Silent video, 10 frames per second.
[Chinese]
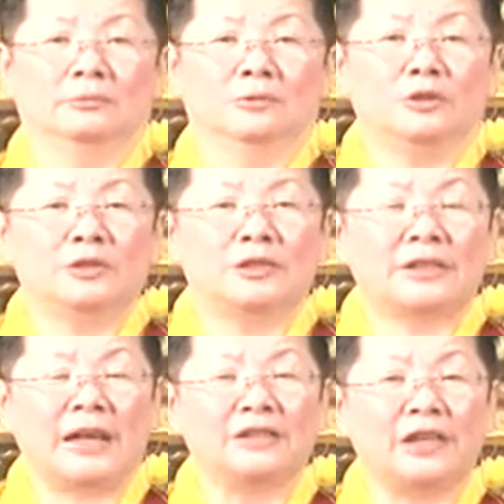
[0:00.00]
都是
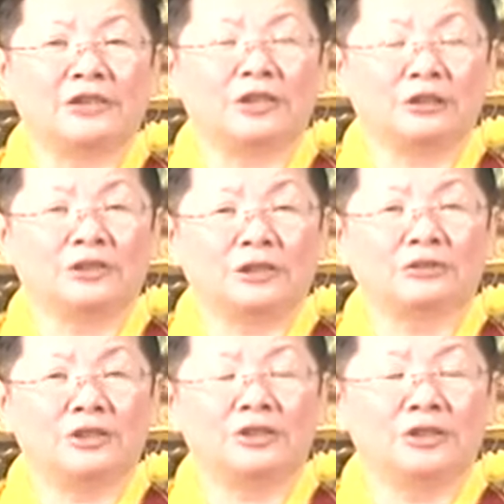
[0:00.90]
窄窄小小、
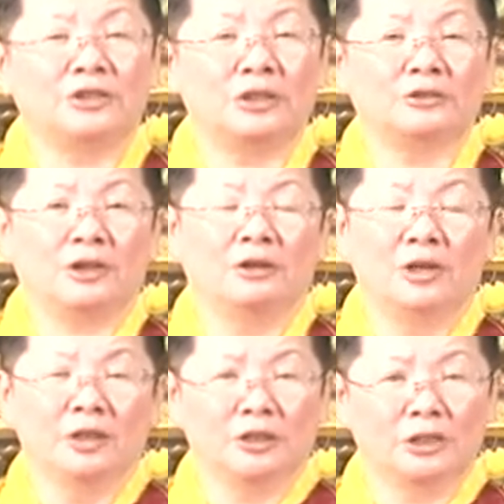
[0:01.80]
计计叫叫，
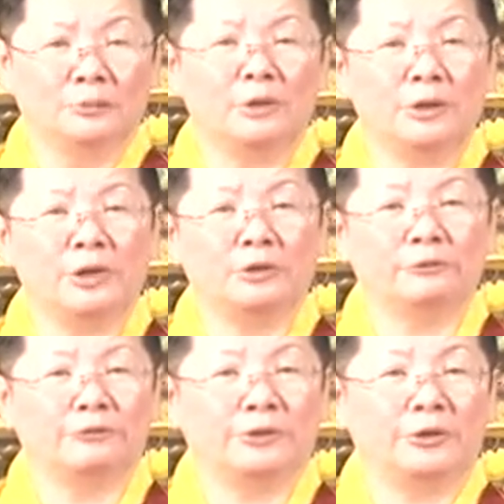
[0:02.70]
怎么会有
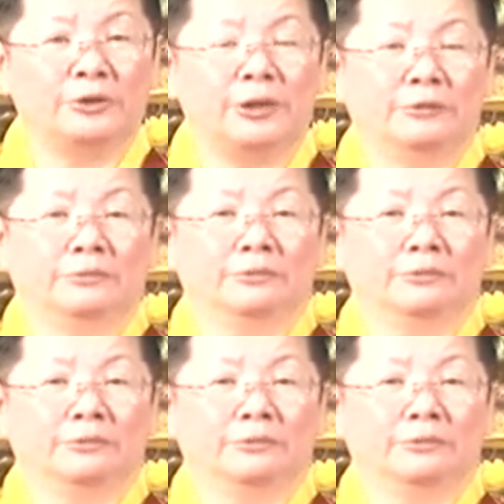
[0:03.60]
福有慧？